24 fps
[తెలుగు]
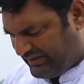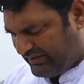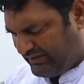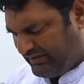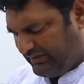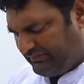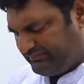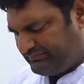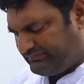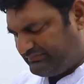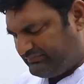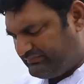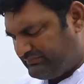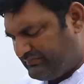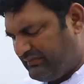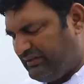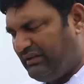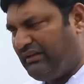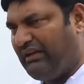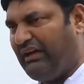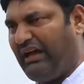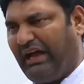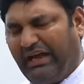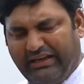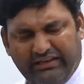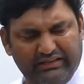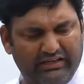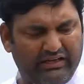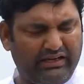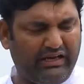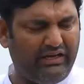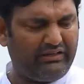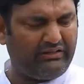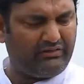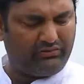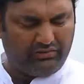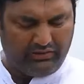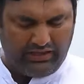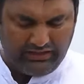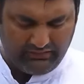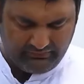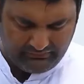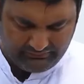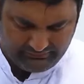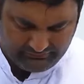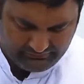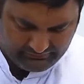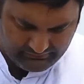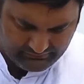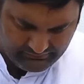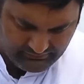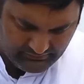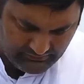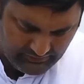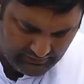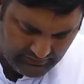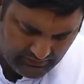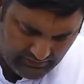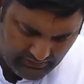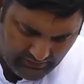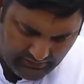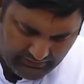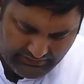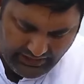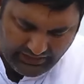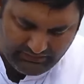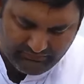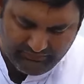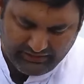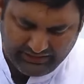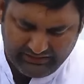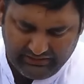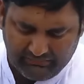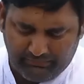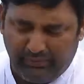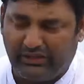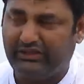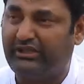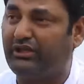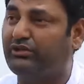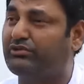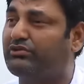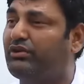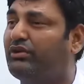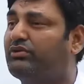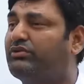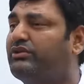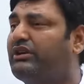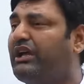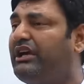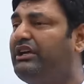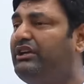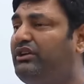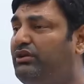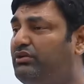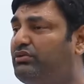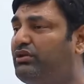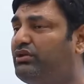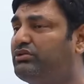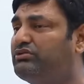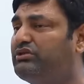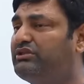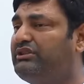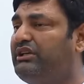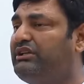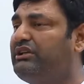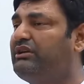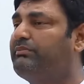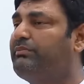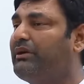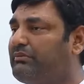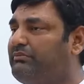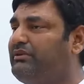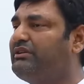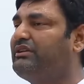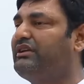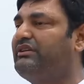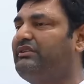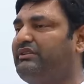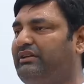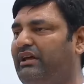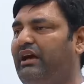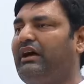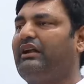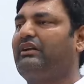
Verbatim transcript: జరిగింది అయినా కానీ కూడా దానిపైన పట్టించుకోకుండా ఈరోజు దీనికి పర్మిషన్స్